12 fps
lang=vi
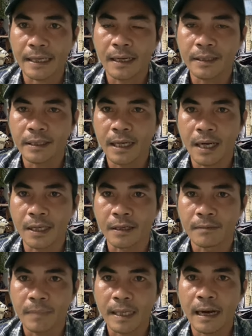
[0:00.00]
hết đời
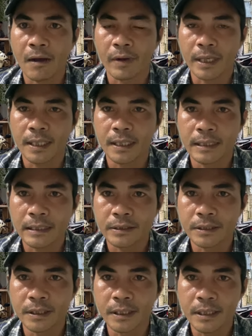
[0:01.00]
bắt đầu anh lên anh
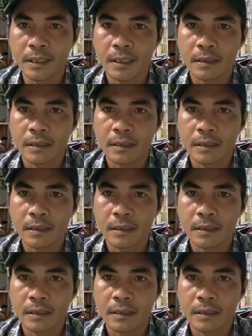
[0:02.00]
chửi